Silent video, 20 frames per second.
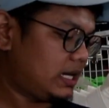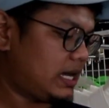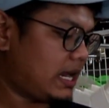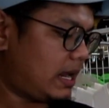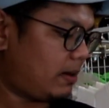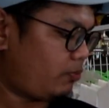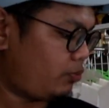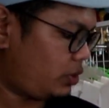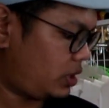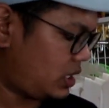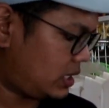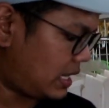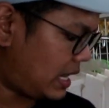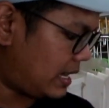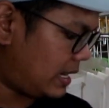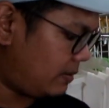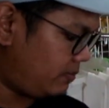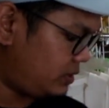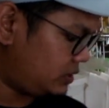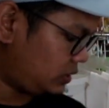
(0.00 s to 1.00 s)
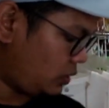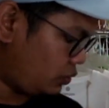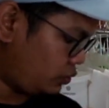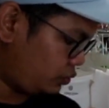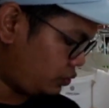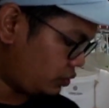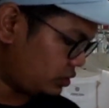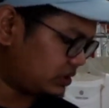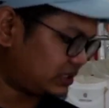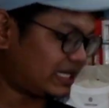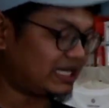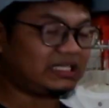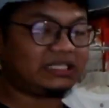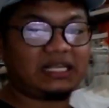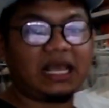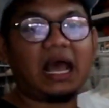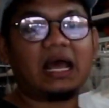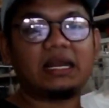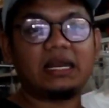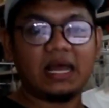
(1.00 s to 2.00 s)
dan mungkin kalian bisa untuk
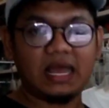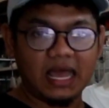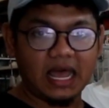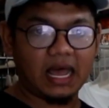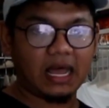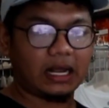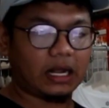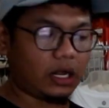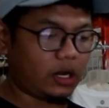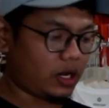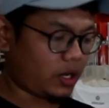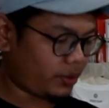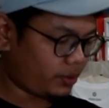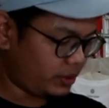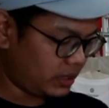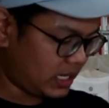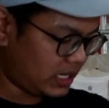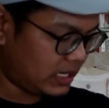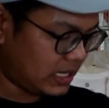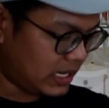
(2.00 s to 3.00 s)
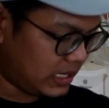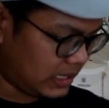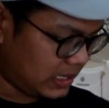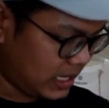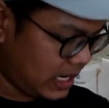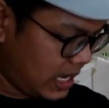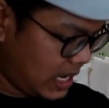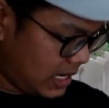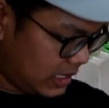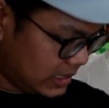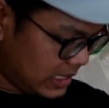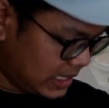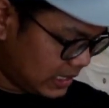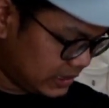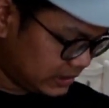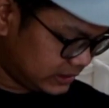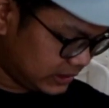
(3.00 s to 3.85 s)
size nya ada ya kalau aku lihat dari dari